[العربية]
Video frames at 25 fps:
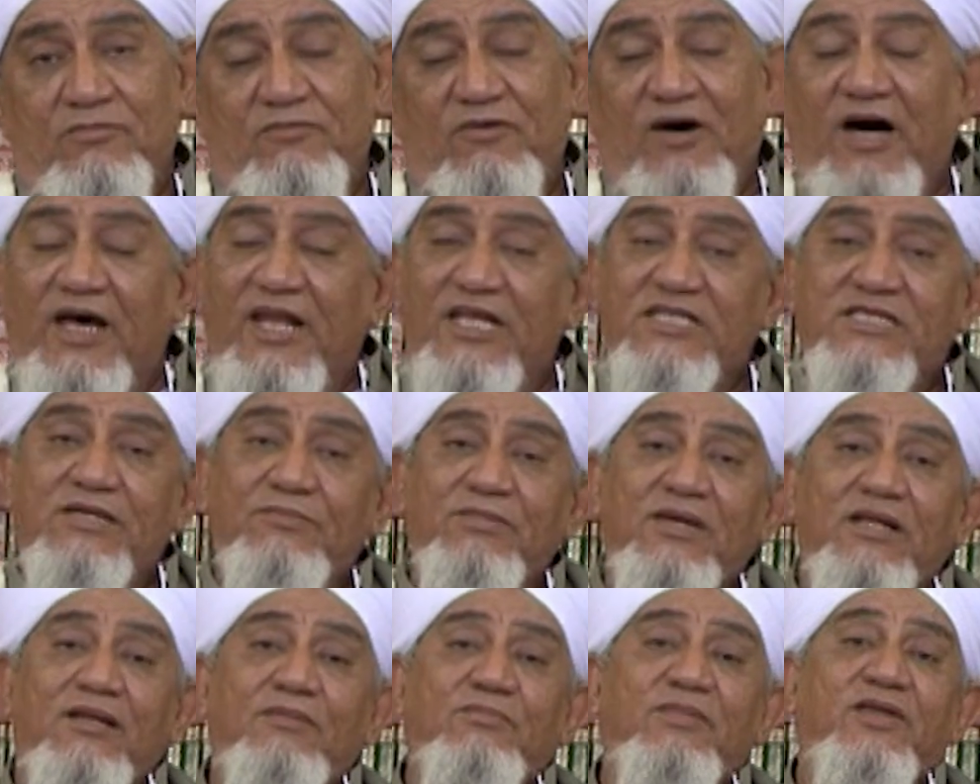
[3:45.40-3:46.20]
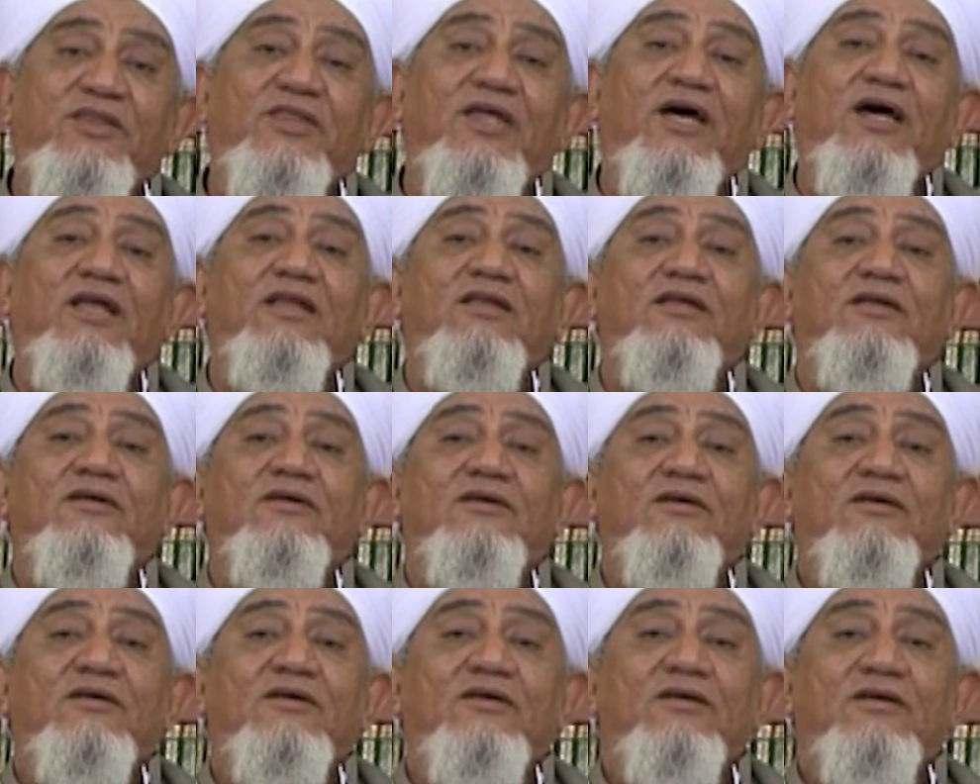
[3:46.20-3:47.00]
فعلى سبيل المثال
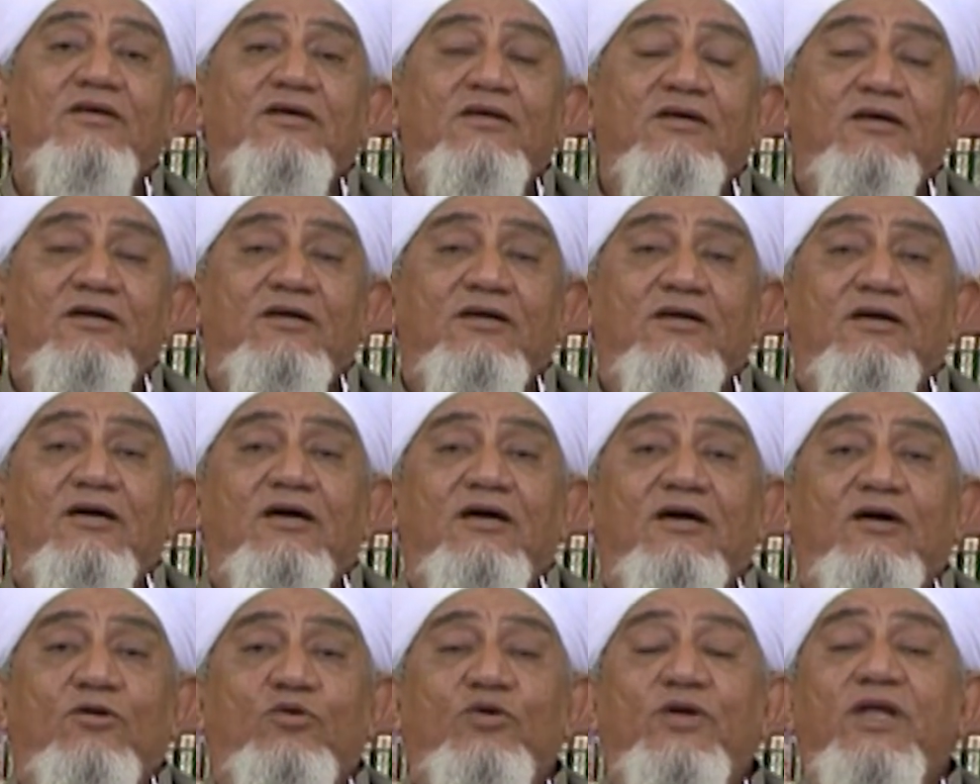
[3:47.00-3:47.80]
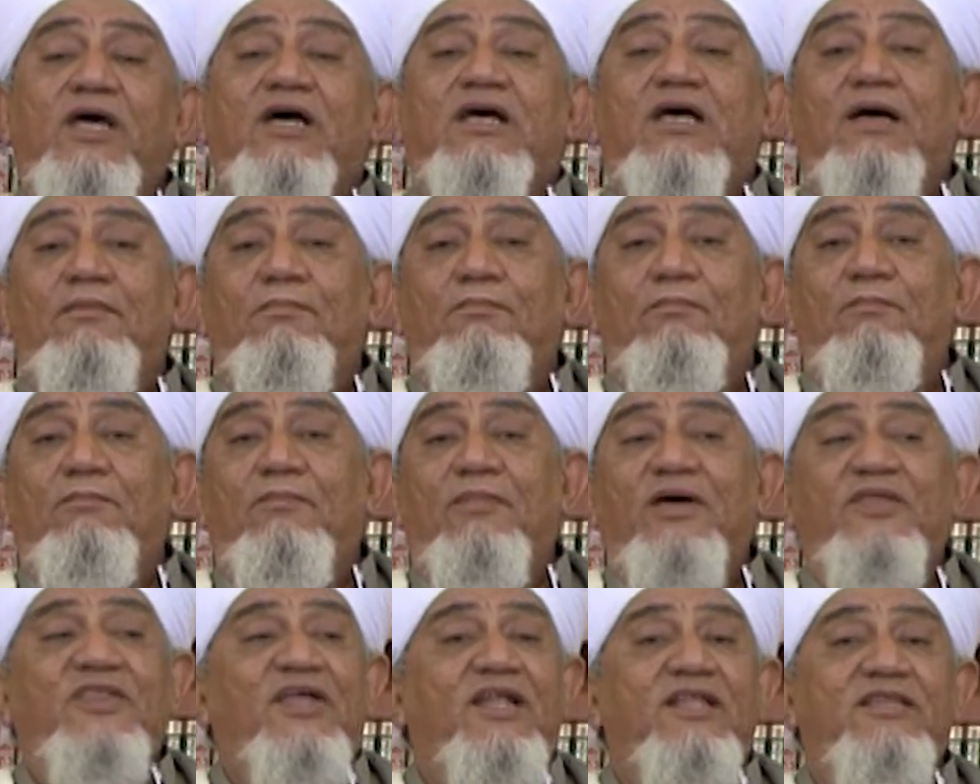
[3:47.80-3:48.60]
هناك
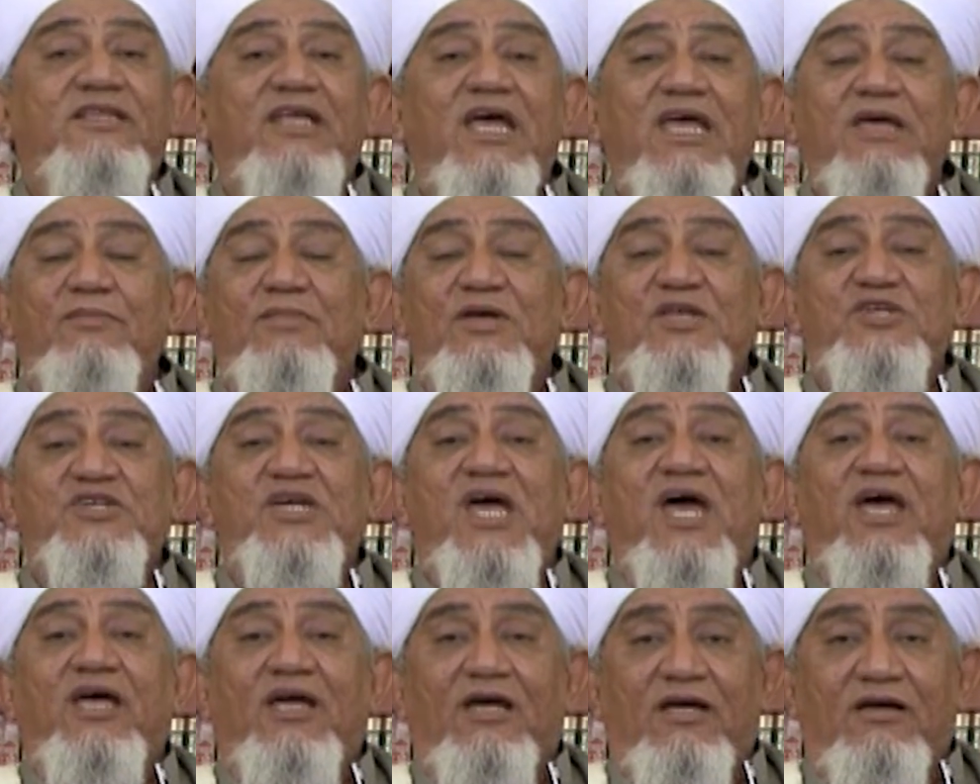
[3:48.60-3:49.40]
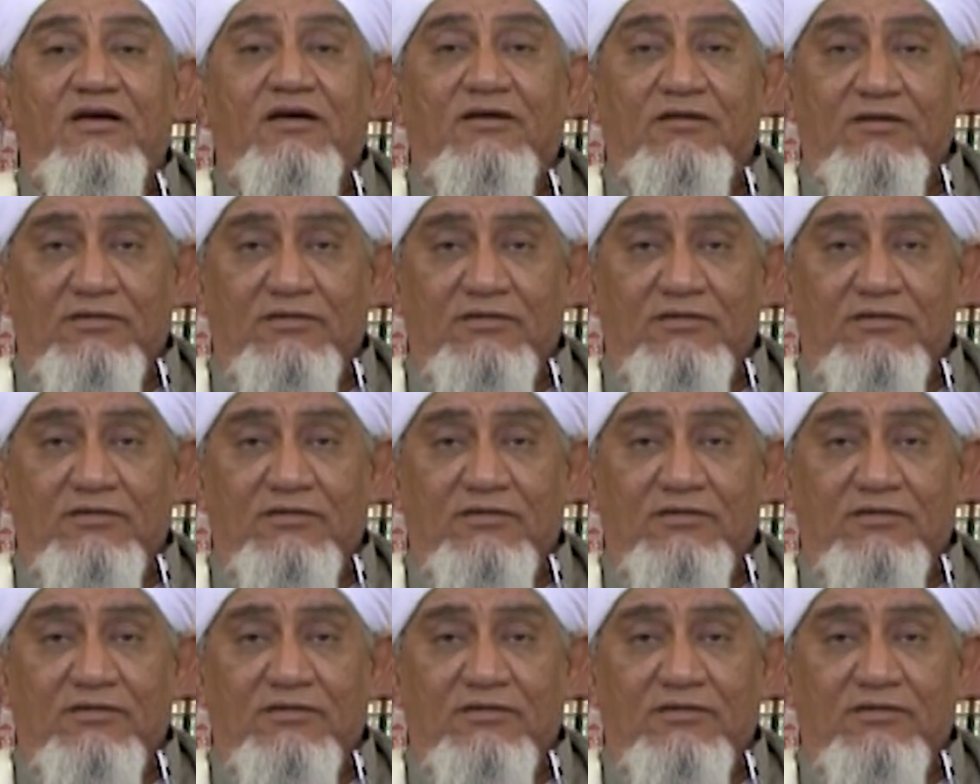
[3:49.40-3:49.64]
مثل دائما شائع